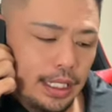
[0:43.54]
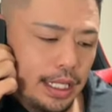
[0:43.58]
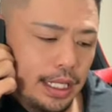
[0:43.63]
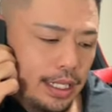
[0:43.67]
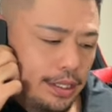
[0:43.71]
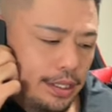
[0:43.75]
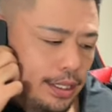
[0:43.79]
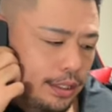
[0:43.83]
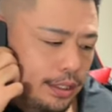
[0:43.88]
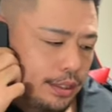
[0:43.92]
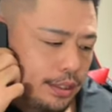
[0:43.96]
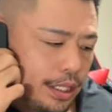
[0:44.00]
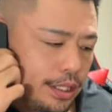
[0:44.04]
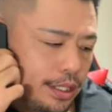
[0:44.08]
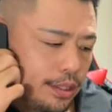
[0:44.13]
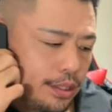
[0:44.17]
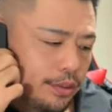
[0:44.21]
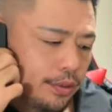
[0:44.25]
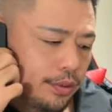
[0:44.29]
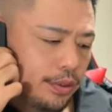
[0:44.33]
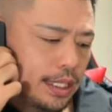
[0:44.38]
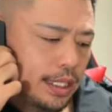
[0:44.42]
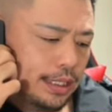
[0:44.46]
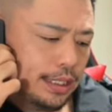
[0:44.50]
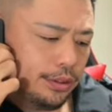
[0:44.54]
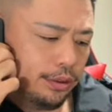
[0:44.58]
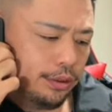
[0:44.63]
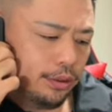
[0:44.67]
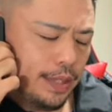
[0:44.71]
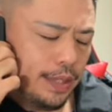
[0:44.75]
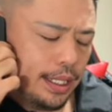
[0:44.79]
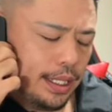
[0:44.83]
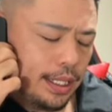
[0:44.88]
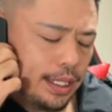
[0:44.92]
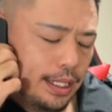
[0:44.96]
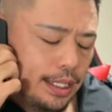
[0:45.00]
じゃあ朝倉ようか
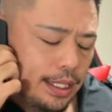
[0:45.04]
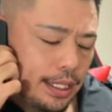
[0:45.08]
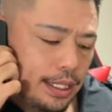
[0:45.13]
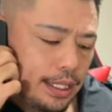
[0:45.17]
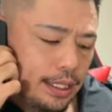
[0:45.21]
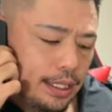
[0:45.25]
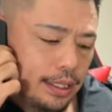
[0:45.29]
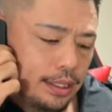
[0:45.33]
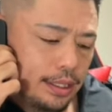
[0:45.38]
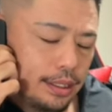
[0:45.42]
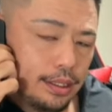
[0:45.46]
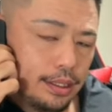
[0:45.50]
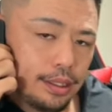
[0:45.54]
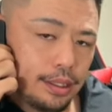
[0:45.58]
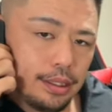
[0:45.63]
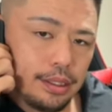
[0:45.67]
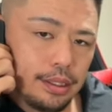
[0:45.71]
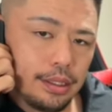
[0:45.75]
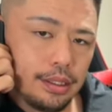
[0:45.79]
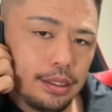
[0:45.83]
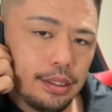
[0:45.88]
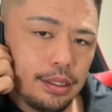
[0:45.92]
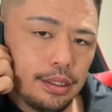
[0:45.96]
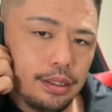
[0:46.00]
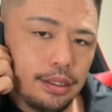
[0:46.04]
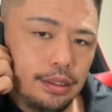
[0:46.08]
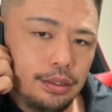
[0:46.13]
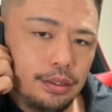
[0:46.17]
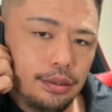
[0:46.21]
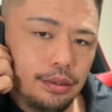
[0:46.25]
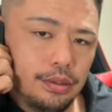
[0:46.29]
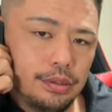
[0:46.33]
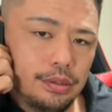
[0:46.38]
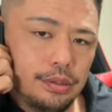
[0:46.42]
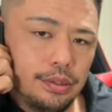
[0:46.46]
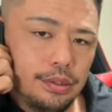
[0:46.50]
ちょっとわからん。
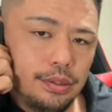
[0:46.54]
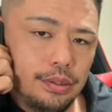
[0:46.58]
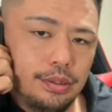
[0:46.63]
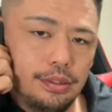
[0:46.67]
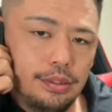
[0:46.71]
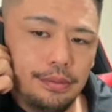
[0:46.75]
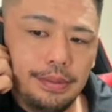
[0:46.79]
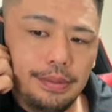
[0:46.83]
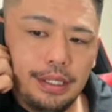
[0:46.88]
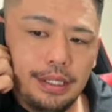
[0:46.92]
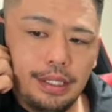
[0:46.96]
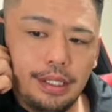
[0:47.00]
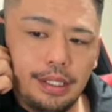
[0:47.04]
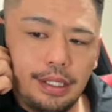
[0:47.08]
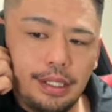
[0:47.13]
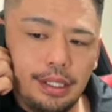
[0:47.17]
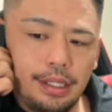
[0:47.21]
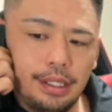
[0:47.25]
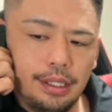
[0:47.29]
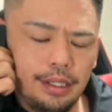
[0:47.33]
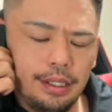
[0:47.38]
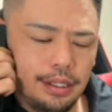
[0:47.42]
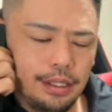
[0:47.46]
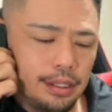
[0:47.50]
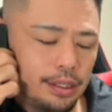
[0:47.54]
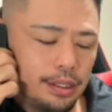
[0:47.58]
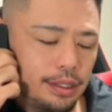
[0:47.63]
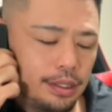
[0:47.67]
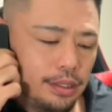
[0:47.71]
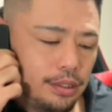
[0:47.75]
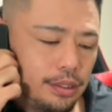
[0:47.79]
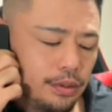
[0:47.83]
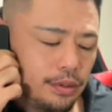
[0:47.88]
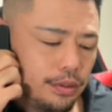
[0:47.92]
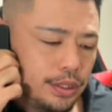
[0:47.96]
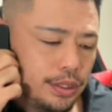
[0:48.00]
ちょっと水曜日
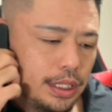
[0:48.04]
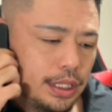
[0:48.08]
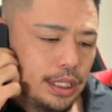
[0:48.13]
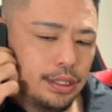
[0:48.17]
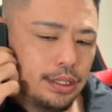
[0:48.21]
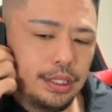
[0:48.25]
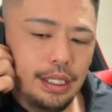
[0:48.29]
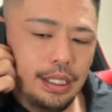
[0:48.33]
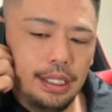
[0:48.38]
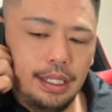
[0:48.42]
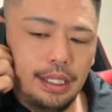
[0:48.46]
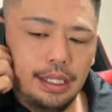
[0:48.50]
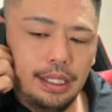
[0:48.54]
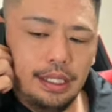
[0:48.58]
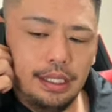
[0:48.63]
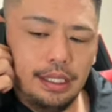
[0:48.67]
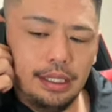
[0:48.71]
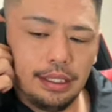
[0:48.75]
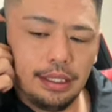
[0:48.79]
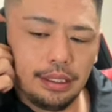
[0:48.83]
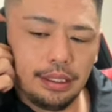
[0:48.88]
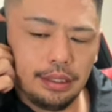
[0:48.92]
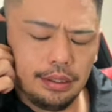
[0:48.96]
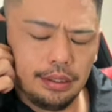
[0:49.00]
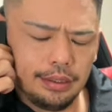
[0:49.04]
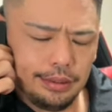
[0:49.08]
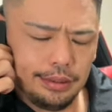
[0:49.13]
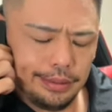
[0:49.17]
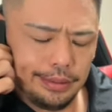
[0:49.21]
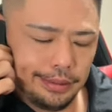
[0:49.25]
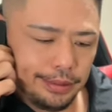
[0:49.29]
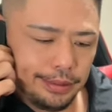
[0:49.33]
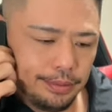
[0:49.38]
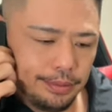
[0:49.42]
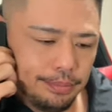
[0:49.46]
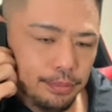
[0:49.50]
用事あるから、
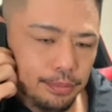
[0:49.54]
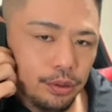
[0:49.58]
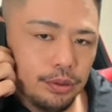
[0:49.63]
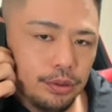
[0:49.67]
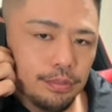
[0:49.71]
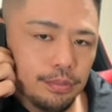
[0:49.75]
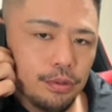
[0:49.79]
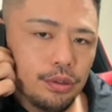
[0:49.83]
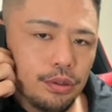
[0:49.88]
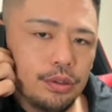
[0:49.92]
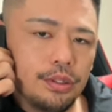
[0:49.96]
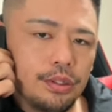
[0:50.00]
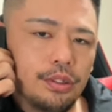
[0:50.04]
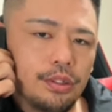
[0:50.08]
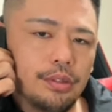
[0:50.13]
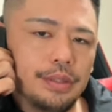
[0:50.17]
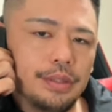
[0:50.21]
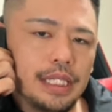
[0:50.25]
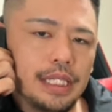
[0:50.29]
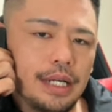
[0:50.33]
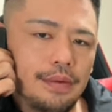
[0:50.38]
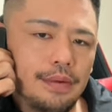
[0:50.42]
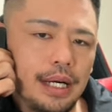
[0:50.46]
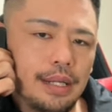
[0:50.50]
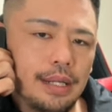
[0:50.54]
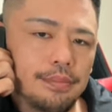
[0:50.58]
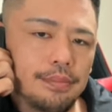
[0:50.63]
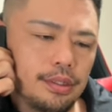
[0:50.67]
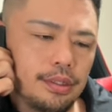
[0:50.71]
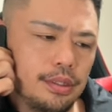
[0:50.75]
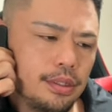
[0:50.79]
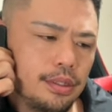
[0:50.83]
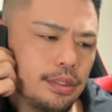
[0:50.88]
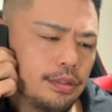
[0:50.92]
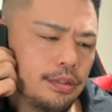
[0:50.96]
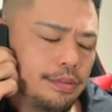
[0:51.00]
も木曜日だわ。
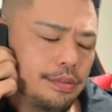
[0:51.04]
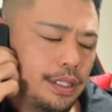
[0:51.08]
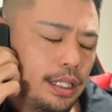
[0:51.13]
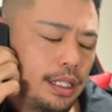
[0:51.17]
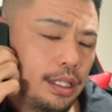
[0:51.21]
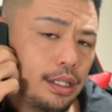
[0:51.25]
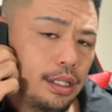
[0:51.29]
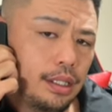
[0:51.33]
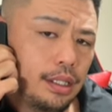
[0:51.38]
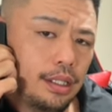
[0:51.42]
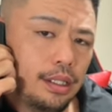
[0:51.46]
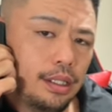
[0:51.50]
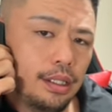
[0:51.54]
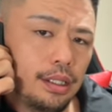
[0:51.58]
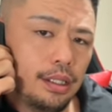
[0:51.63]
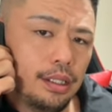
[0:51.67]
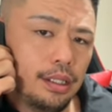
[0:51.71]
木曜日